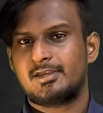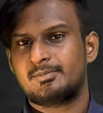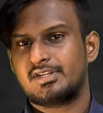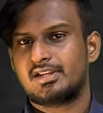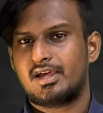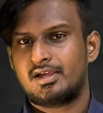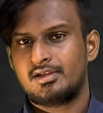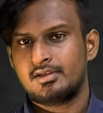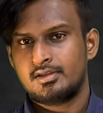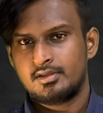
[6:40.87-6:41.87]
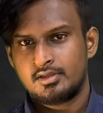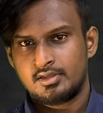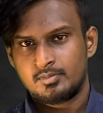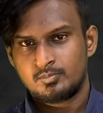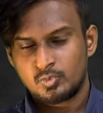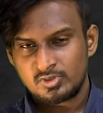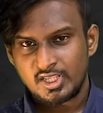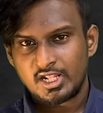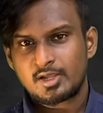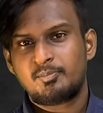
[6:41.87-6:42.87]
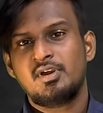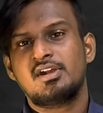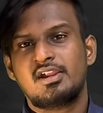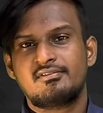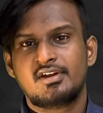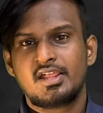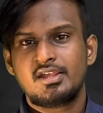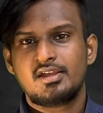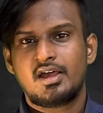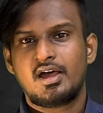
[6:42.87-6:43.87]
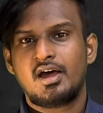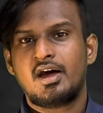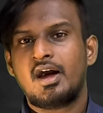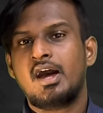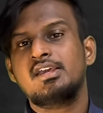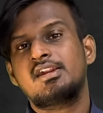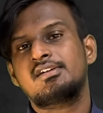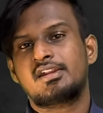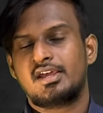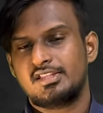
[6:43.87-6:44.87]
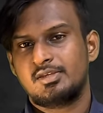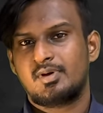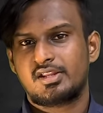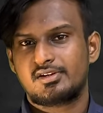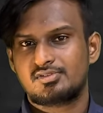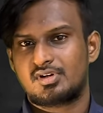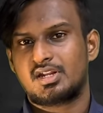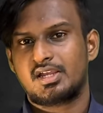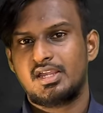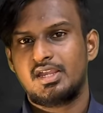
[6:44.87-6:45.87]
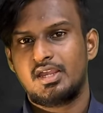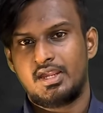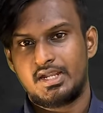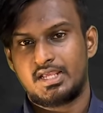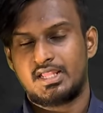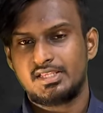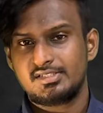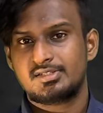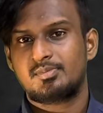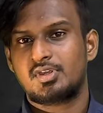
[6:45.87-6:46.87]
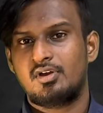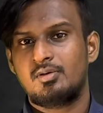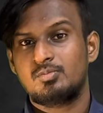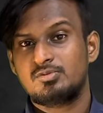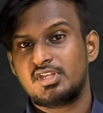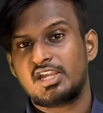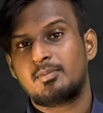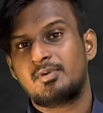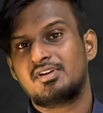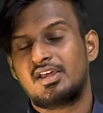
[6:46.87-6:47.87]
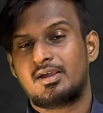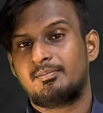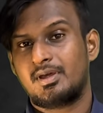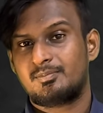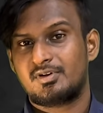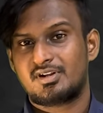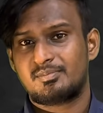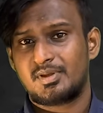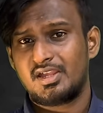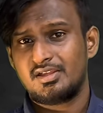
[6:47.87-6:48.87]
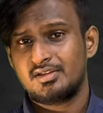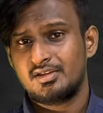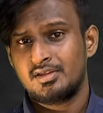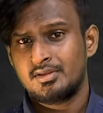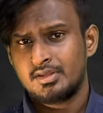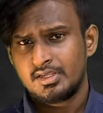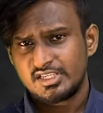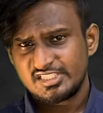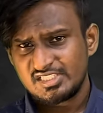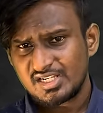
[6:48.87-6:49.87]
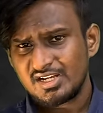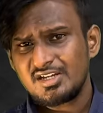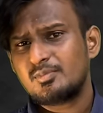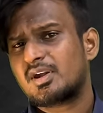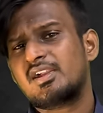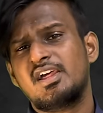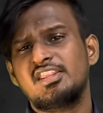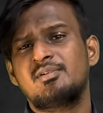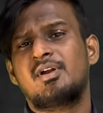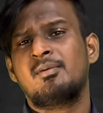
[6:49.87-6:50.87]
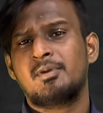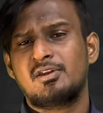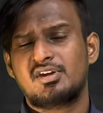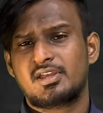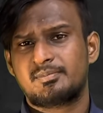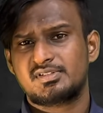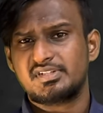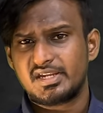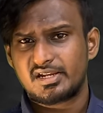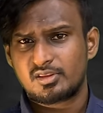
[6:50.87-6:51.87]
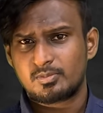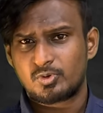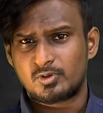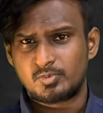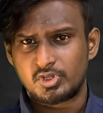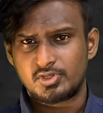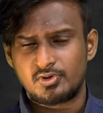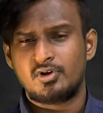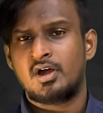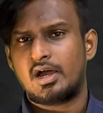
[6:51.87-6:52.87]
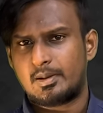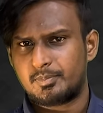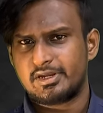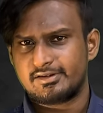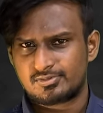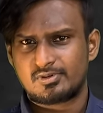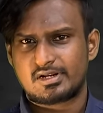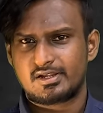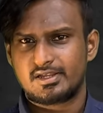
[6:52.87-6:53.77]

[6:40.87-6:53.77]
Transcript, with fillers: அப்படின்னா முந்தைய கப்பல்களை விட ஆயிரம் டன் அதிகமாக இருக்குதுன்னு சொல்கிறாங்க அண்ட் அதே சமயம் முந்தைய கப்பல்களை கம்பேர் பண்ணுறப்ப இரண்டு மடங்கு அதிகமான பயிலோட கெப்பாசிட்டி எடுத்துகிட்டு போக முடியும் அப்படின்னு சொல்கிறாங்க